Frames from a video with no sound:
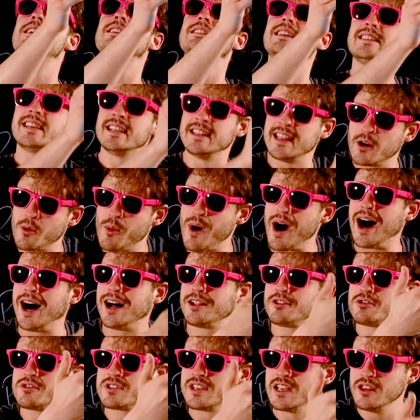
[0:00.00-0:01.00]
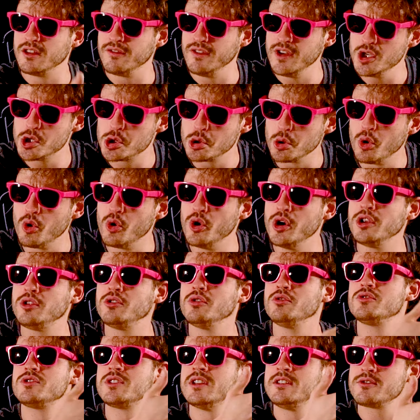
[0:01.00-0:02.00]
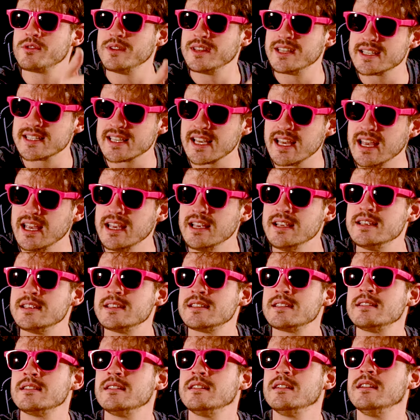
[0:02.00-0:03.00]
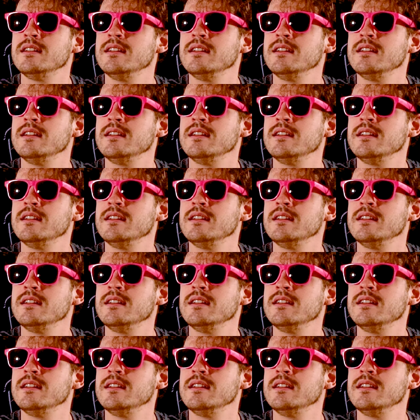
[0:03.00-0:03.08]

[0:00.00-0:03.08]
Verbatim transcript: 64, 128, 256,